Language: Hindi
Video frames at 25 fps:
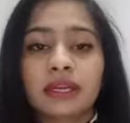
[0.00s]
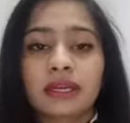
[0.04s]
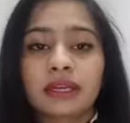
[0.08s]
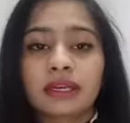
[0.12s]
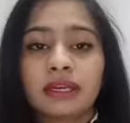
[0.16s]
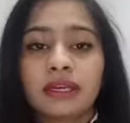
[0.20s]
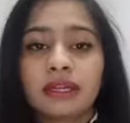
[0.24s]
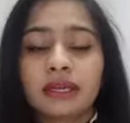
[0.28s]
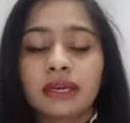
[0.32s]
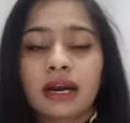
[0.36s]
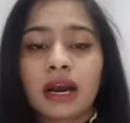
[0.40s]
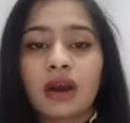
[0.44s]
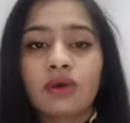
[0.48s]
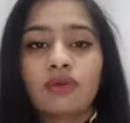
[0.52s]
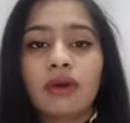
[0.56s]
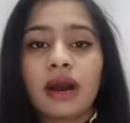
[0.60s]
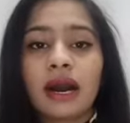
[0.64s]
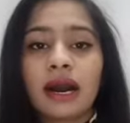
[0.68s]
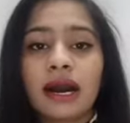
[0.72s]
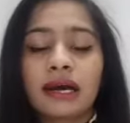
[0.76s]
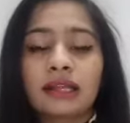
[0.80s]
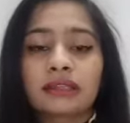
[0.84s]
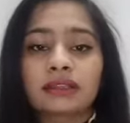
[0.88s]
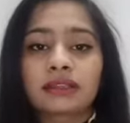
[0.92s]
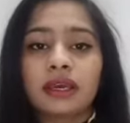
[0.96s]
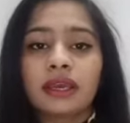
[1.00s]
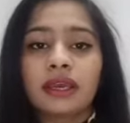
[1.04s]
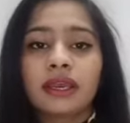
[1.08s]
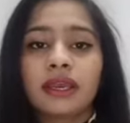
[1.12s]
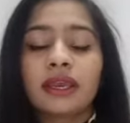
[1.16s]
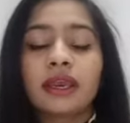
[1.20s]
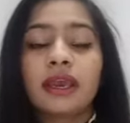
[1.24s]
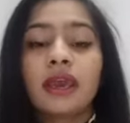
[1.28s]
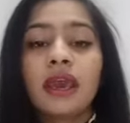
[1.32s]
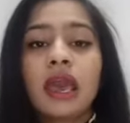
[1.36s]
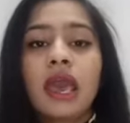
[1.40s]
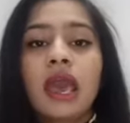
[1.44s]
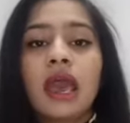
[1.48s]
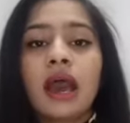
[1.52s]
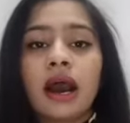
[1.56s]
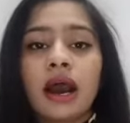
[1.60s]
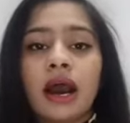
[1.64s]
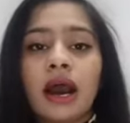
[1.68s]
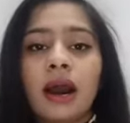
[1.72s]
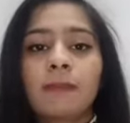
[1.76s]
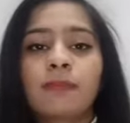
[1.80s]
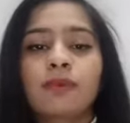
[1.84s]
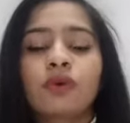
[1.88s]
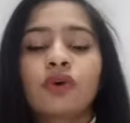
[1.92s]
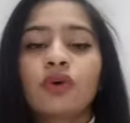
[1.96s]
करके लिखा हुआ आता है
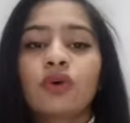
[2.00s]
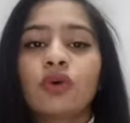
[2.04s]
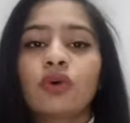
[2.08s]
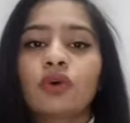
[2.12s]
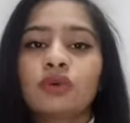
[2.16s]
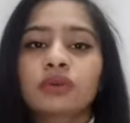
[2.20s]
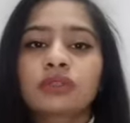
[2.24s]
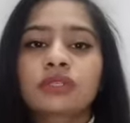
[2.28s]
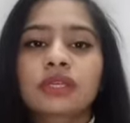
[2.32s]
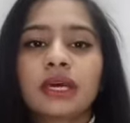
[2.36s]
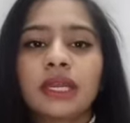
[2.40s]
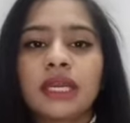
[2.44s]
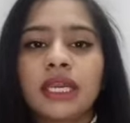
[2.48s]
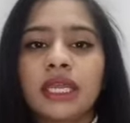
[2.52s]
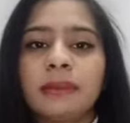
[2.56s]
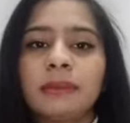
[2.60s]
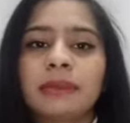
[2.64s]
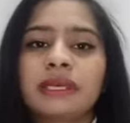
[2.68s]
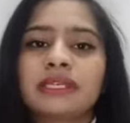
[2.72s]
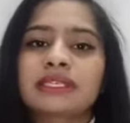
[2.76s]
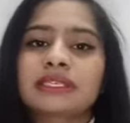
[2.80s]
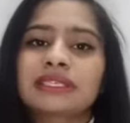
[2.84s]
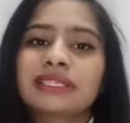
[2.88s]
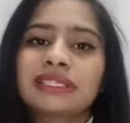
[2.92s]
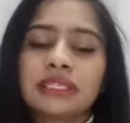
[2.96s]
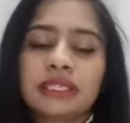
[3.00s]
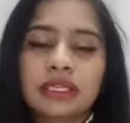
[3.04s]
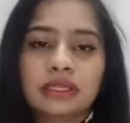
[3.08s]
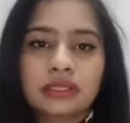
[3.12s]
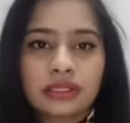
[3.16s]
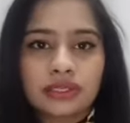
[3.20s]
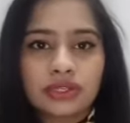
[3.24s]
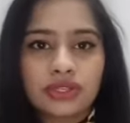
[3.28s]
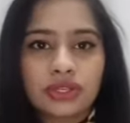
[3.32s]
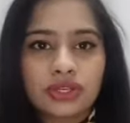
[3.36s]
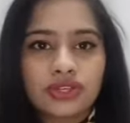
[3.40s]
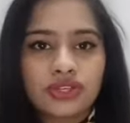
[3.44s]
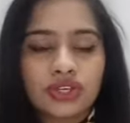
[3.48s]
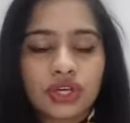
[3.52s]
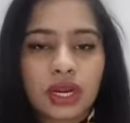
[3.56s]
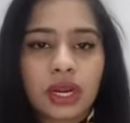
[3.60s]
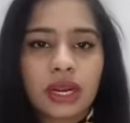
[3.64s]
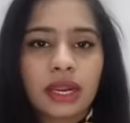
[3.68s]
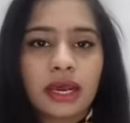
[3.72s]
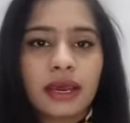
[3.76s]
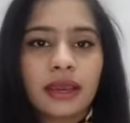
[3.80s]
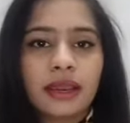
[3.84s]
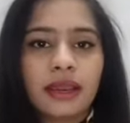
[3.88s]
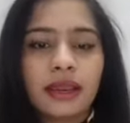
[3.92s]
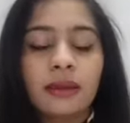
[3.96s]
आपको उस गली में सीधे सीधे
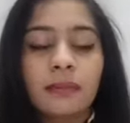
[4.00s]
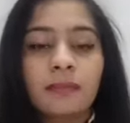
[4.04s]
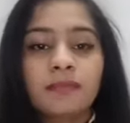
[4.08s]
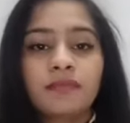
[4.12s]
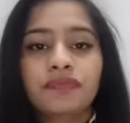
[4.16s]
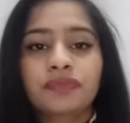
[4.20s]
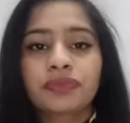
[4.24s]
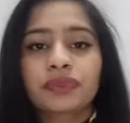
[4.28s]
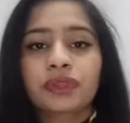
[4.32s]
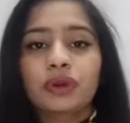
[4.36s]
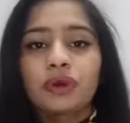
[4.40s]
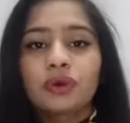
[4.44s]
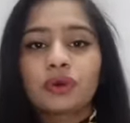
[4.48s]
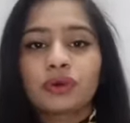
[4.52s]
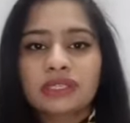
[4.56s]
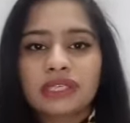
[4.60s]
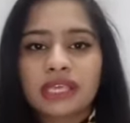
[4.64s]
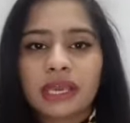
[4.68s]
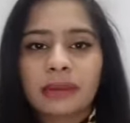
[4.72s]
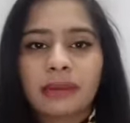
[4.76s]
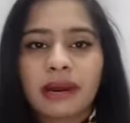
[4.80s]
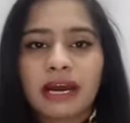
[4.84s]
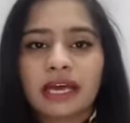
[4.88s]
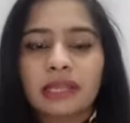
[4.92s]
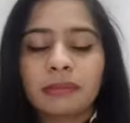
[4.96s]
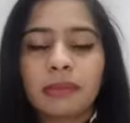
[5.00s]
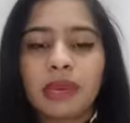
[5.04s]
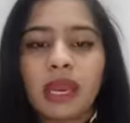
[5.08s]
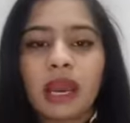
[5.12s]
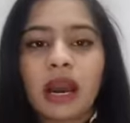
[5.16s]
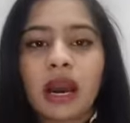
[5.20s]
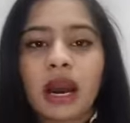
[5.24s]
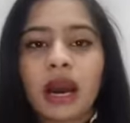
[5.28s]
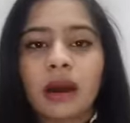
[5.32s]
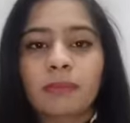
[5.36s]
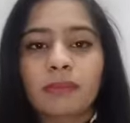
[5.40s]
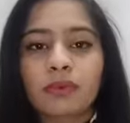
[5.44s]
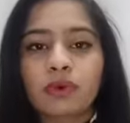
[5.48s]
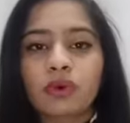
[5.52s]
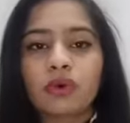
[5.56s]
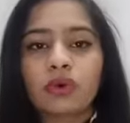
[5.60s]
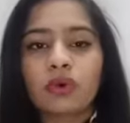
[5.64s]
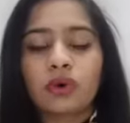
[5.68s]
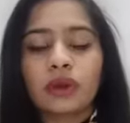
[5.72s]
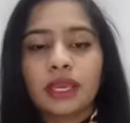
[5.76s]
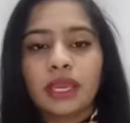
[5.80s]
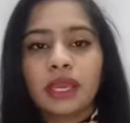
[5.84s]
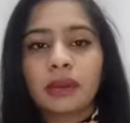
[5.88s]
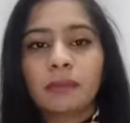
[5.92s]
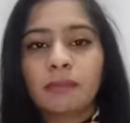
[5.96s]
चलना है उसके बाद में
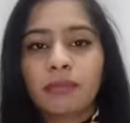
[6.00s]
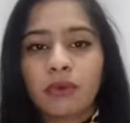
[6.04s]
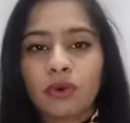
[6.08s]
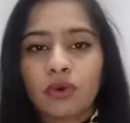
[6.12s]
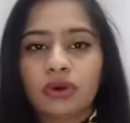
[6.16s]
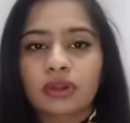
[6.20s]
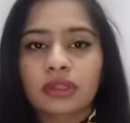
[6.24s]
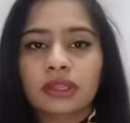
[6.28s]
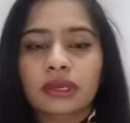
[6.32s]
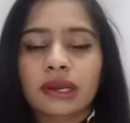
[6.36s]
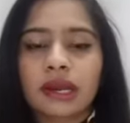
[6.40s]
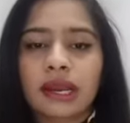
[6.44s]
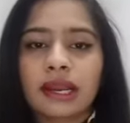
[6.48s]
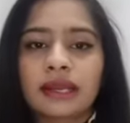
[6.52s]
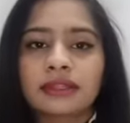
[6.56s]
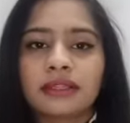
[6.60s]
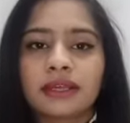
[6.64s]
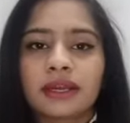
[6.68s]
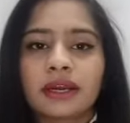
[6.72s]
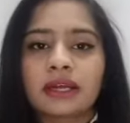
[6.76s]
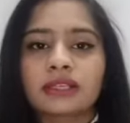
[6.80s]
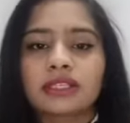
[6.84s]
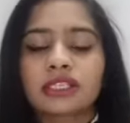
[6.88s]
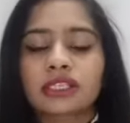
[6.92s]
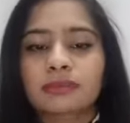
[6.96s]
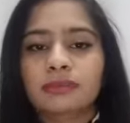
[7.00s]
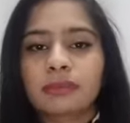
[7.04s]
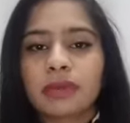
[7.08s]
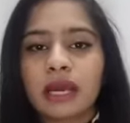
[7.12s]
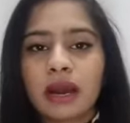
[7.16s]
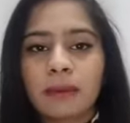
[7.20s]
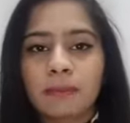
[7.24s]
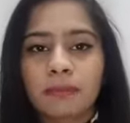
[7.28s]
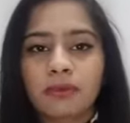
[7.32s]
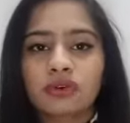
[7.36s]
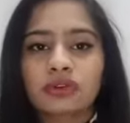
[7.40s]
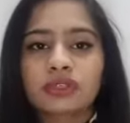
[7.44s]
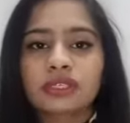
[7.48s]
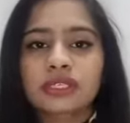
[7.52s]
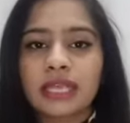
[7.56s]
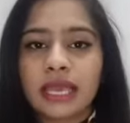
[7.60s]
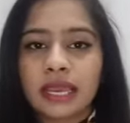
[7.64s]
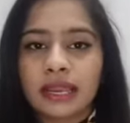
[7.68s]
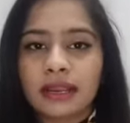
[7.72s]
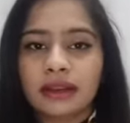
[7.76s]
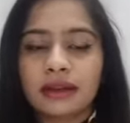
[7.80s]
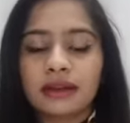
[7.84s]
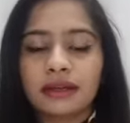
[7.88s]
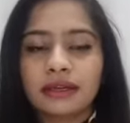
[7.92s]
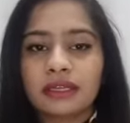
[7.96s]
आपको एक बोर्ड दिखाई देगा जिसमें आपको
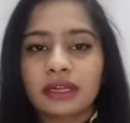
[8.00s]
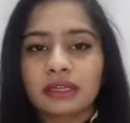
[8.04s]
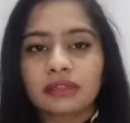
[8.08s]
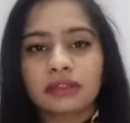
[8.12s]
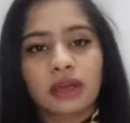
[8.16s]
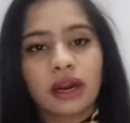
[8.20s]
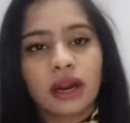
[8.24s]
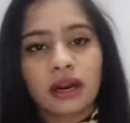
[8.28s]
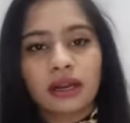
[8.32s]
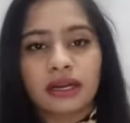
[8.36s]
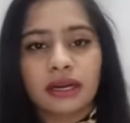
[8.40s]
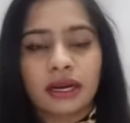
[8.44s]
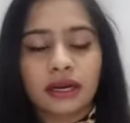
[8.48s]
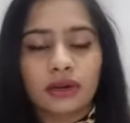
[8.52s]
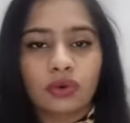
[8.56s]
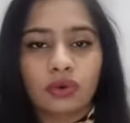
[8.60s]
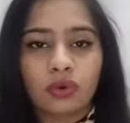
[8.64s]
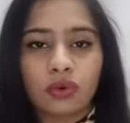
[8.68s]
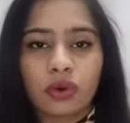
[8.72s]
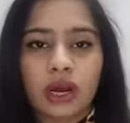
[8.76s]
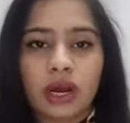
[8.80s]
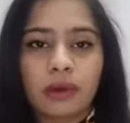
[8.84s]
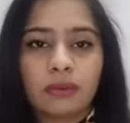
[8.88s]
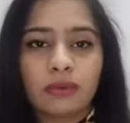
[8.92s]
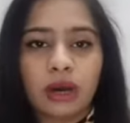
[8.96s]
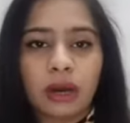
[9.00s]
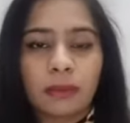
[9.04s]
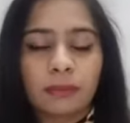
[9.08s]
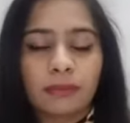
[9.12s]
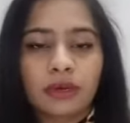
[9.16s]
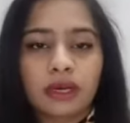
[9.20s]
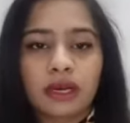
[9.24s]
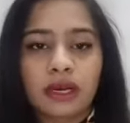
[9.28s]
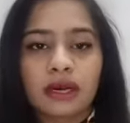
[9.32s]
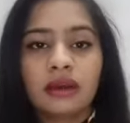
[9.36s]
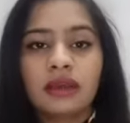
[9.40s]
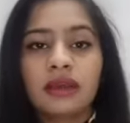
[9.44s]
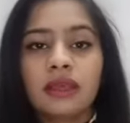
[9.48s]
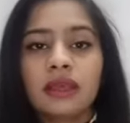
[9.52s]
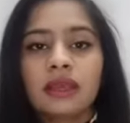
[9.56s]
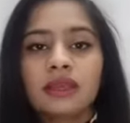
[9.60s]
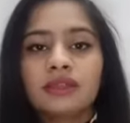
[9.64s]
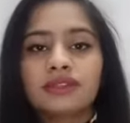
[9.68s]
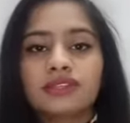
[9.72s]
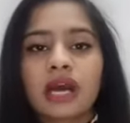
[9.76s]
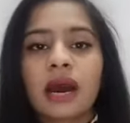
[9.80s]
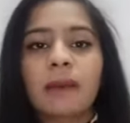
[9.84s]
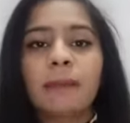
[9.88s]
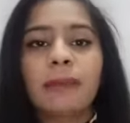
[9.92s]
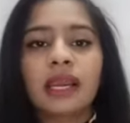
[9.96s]
सेकंड या थर्ड कट होगा वो आपका
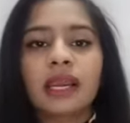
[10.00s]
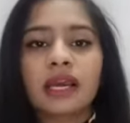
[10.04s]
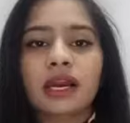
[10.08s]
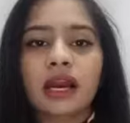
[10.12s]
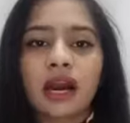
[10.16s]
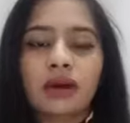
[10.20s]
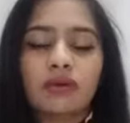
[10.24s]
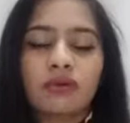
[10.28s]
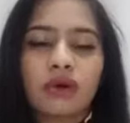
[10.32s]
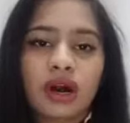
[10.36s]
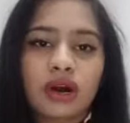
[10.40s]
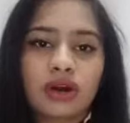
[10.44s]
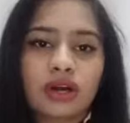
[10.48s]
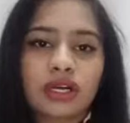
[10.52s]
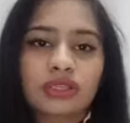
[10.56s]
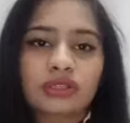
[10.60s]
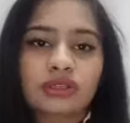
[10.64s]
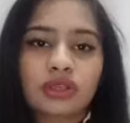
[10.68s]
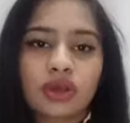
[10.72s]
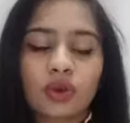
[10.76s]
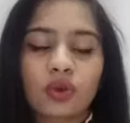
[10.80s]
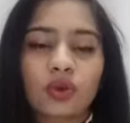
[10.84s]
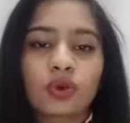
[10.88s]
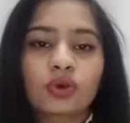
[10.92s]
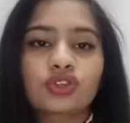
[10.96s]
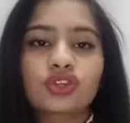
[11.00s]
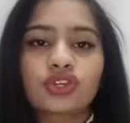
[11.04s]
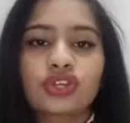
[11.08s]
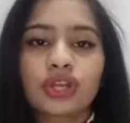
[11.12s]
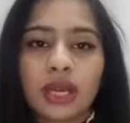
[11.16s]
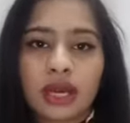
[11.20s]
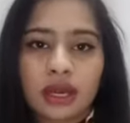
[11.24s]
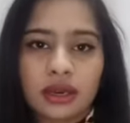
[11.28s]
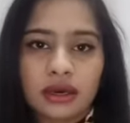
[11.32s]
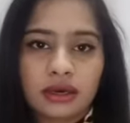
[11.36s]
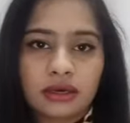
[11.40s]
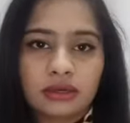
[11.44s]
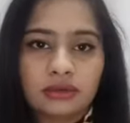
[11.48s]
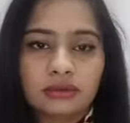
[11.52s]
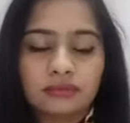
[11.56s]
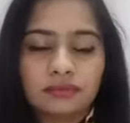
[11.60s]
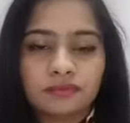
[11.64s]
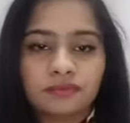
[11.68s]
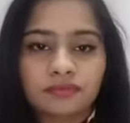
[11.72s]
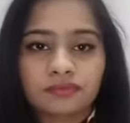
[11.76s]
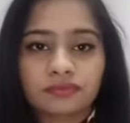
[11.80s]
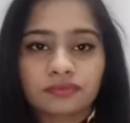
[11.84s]
जहाँ पे लिखा हुआ होगा सरोज नगर